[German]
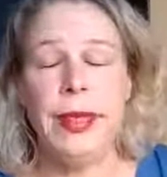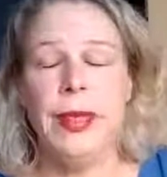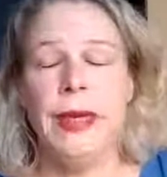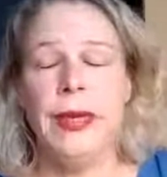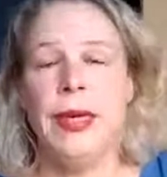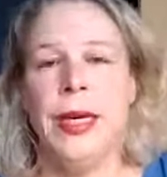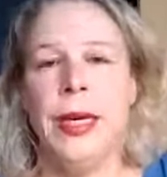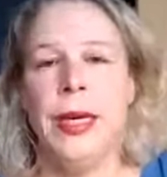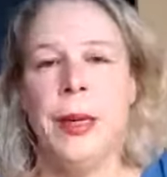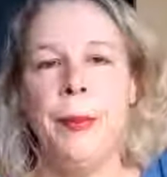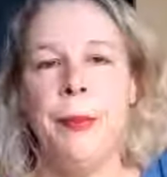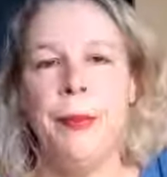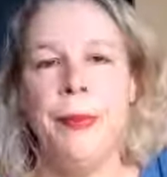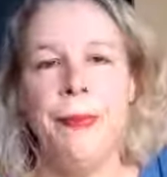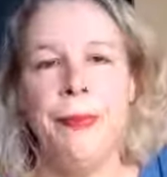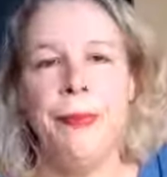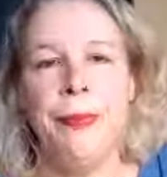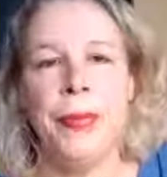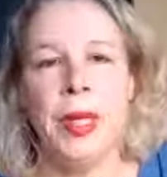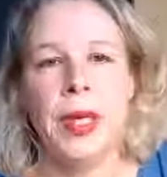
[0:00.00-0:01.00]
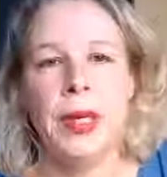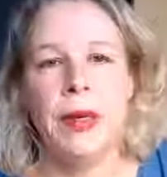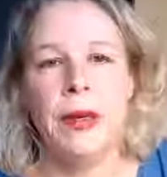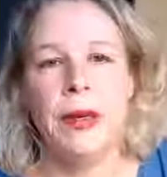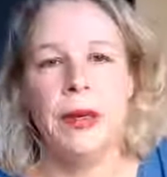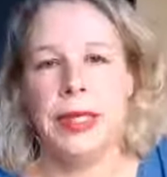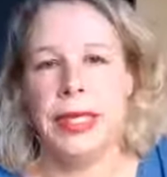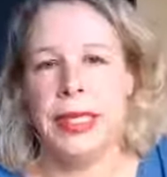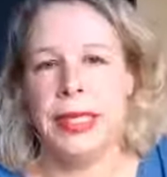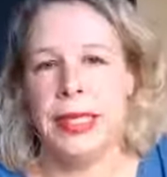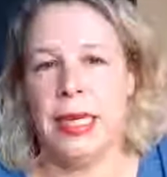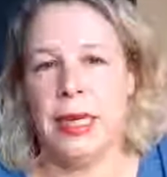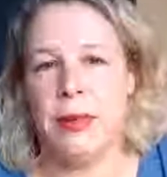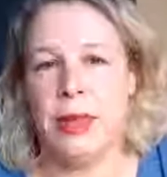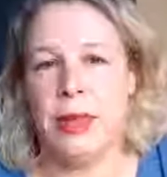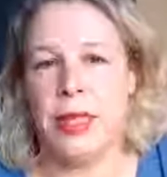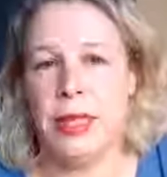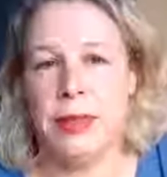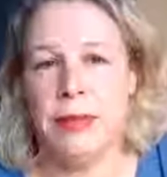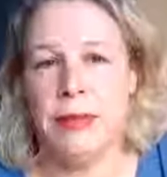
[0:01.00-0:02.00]
Ähm, und jetzt haben
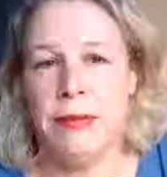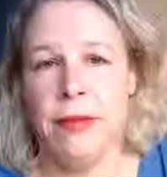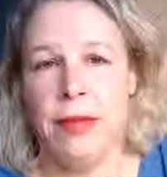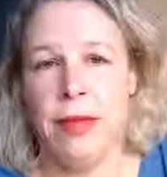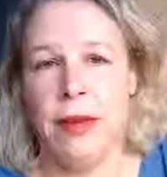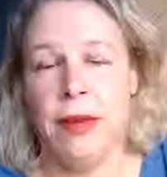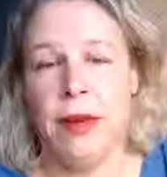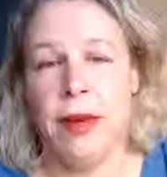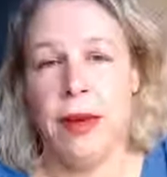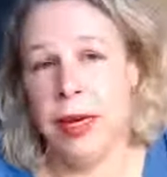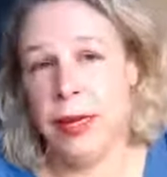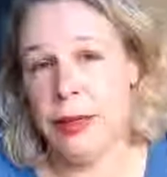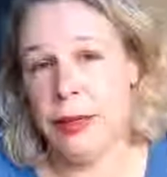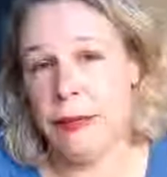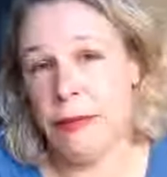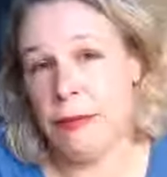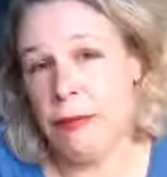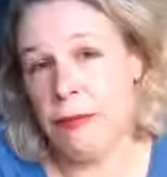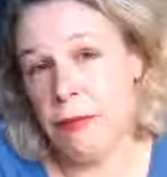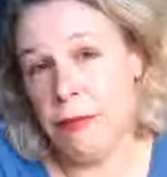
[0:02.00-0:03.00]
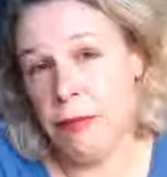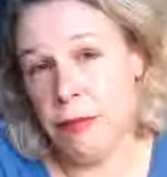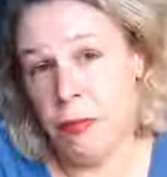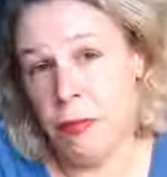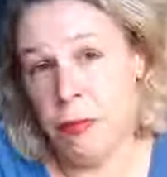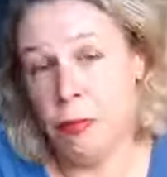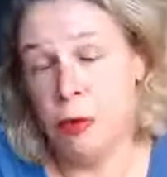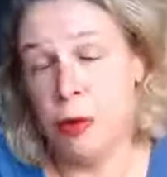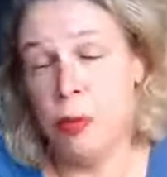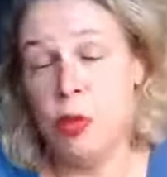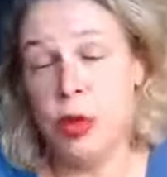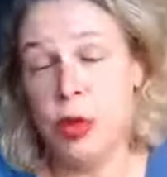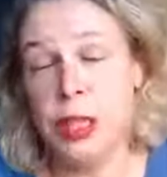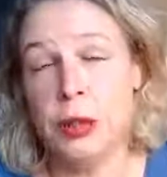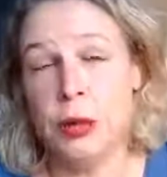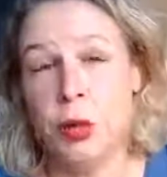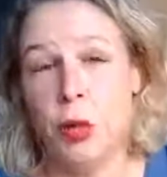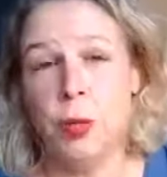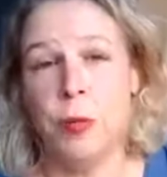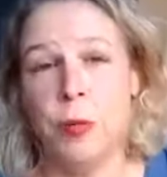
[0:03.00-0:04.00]
Sie ein
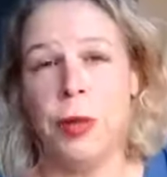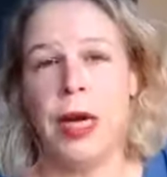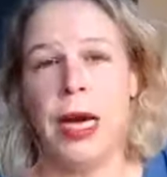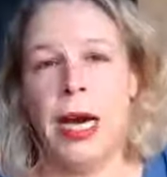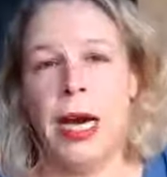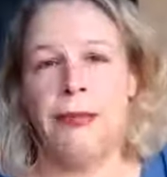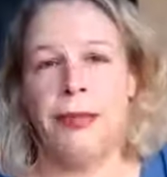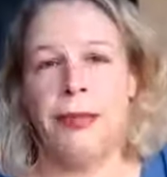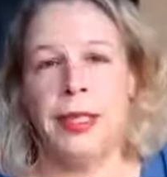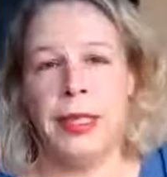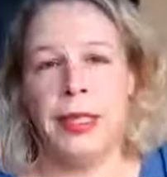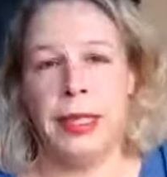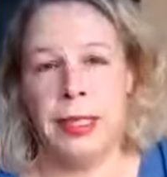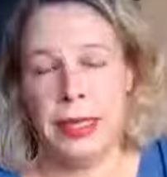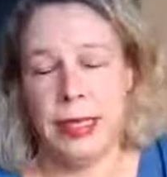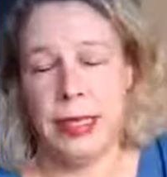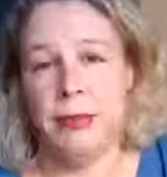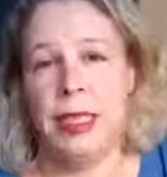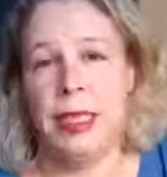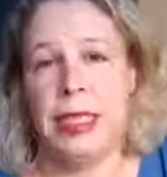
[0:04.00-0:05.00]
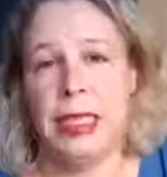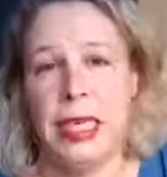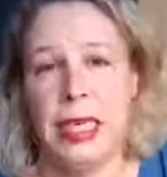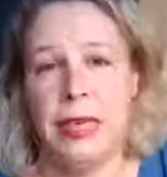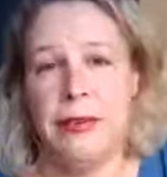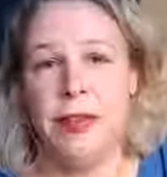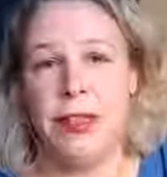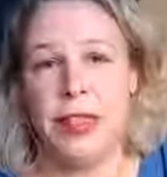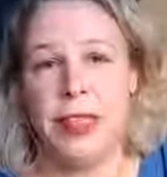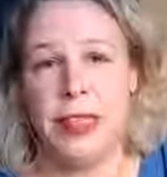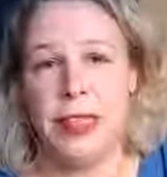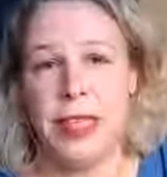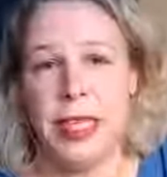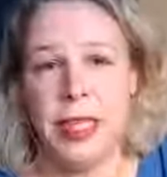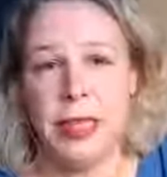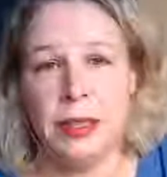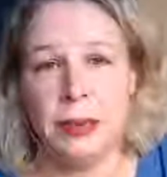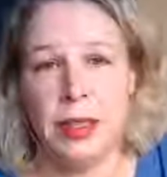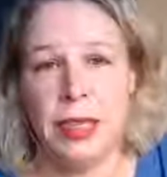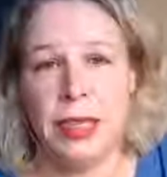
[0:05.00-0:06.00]
vermutlich hochbegabtes, ein ziemlich cleveres
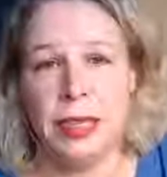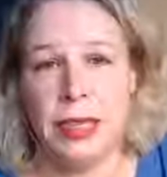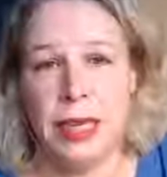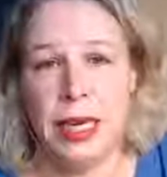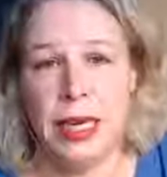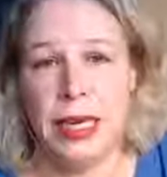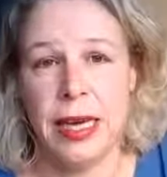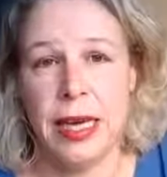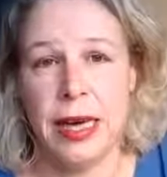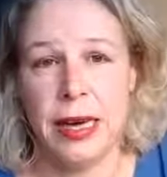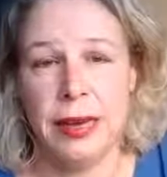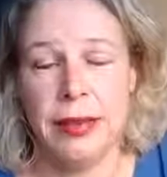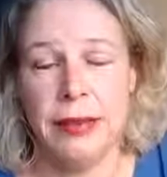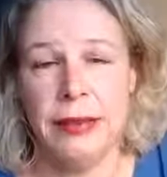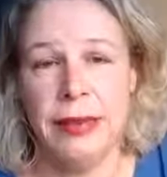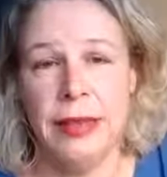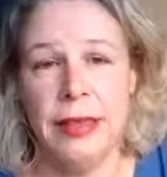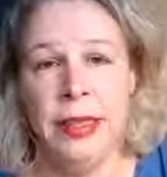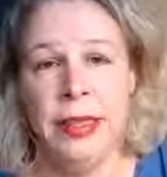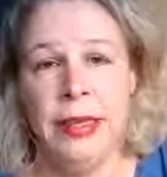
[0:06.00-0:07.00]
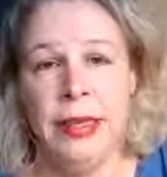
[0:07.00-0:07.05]
Kind mit drei Jahren,